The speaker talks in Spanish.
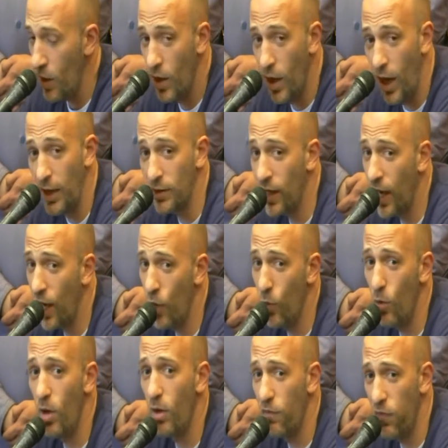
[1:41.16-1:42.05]
Atrás lo
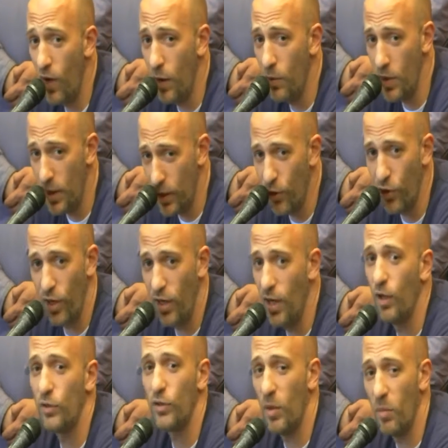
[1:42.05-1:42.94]
veo a Fabi, creo que
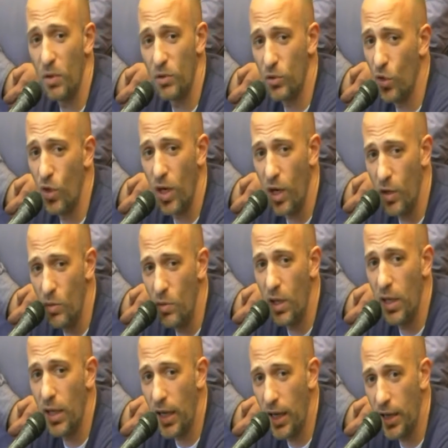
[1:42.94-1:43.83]
es la otra persona que
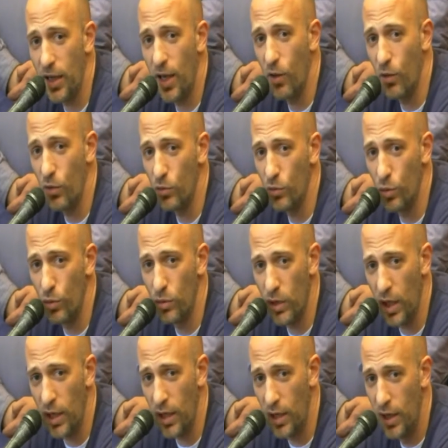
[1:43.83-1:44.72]
nunca dejaría de
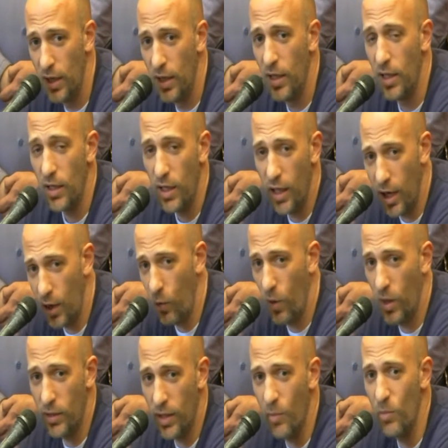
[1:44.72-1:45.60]
consultar y a la
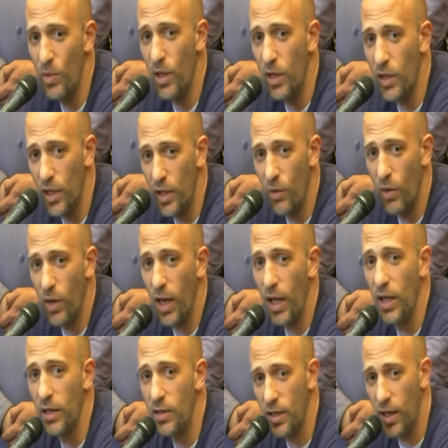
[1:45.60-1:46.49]
cual también quiero
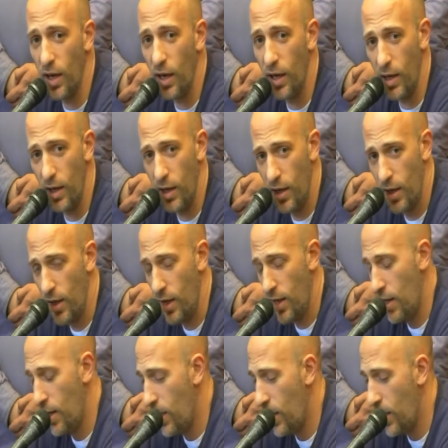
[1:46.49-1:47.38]
agradecerle
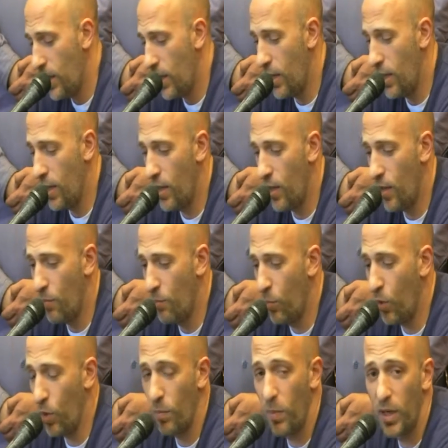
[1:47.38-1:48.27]
eh,
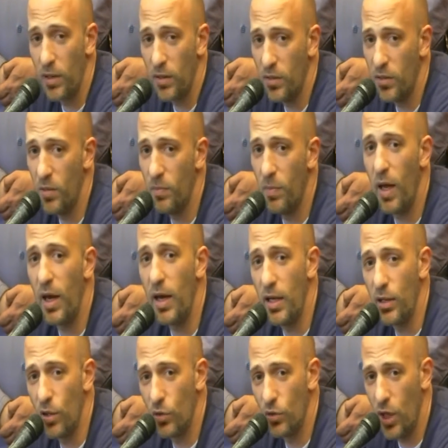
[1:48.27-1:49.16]
por participar en
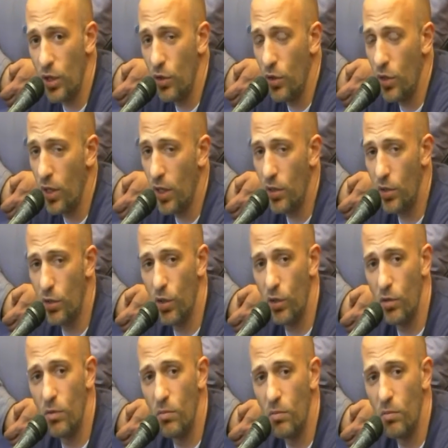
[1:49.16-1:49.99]
estos años de gestión,